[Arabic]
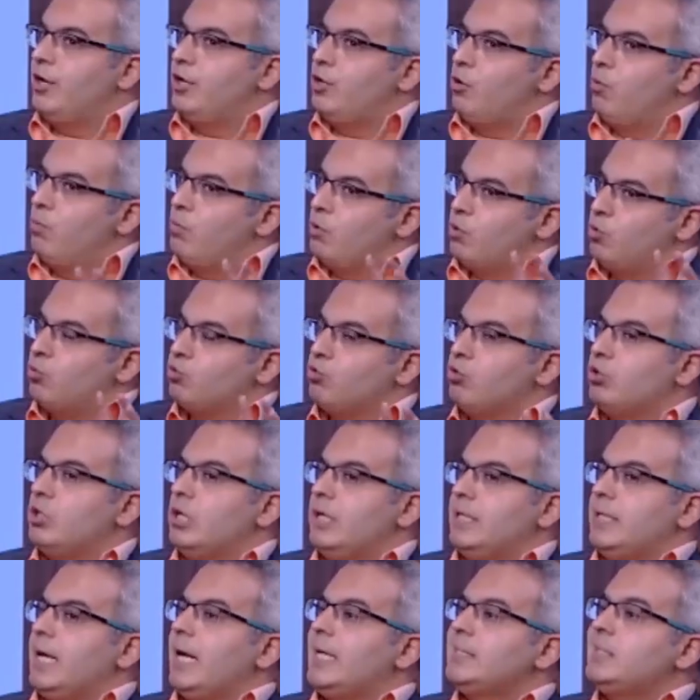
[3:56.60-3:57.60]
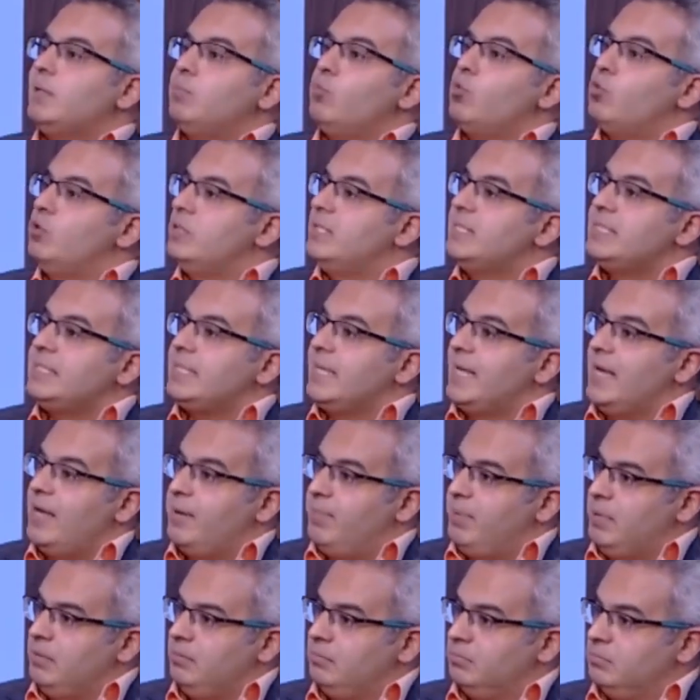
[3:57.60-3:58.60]
هما نقطتين عدم وجود
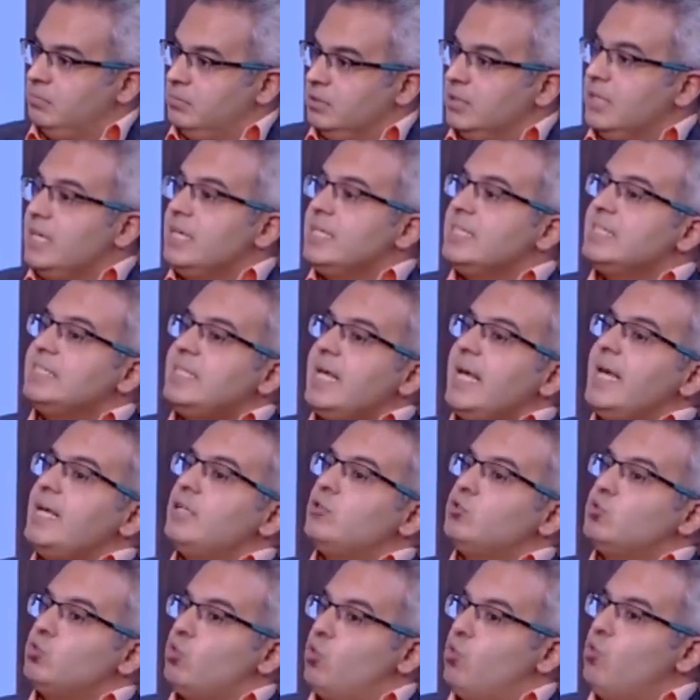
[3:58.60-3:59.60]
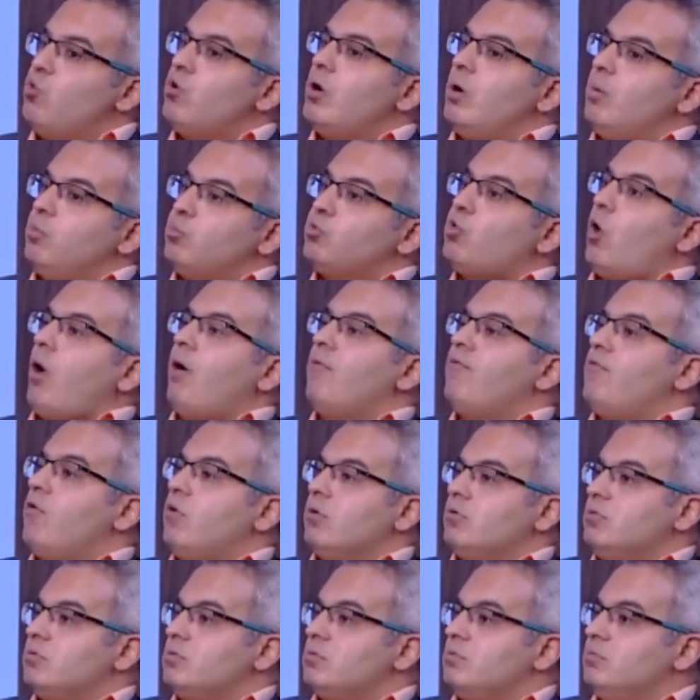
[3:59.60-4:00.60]
استجابه زائد ظهور
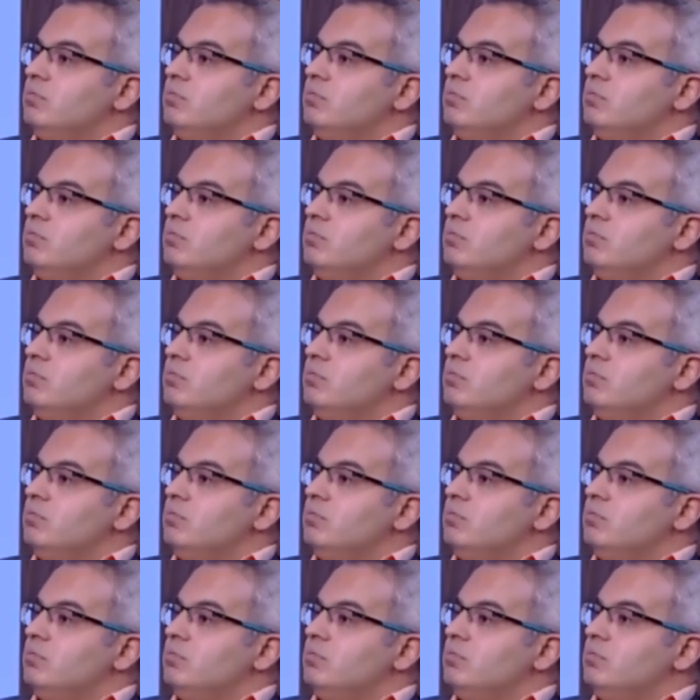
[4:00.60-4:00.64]
المضاعفات طب